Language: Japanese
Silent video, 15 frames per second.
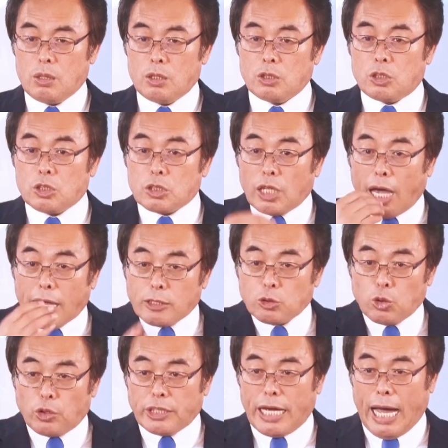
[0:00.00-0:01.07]
伝える
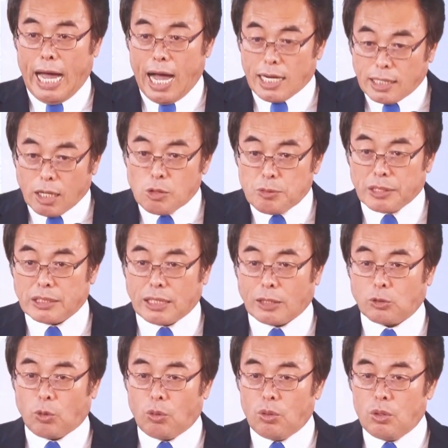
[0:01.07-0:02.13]
のに励むべきだと